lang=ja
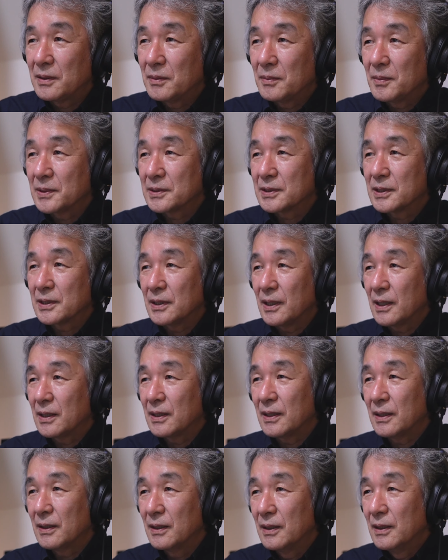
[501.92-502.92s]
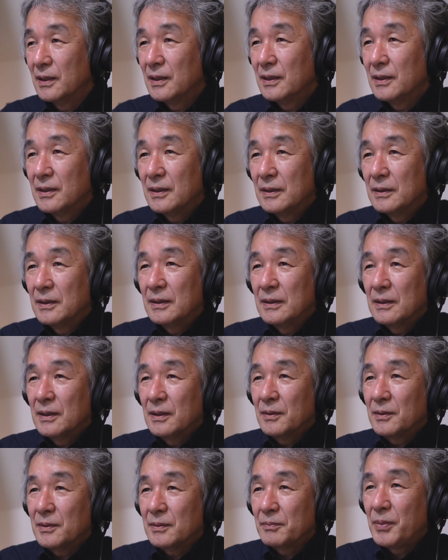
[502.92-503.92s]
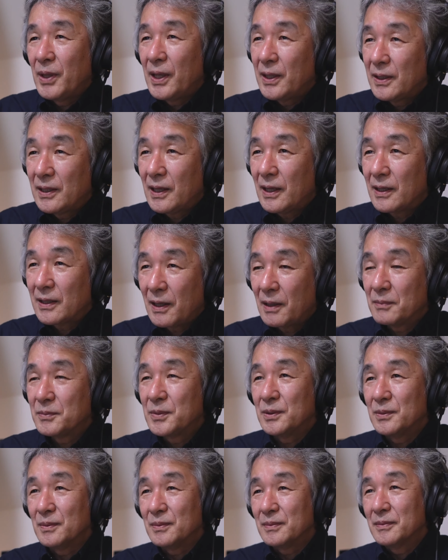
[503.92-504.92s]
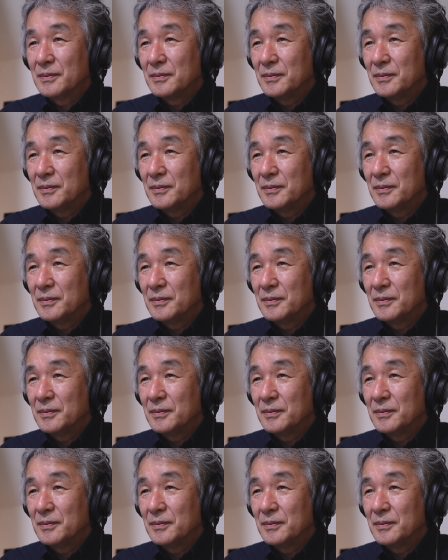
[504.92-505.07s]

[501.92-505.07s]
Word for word: りますがベータカム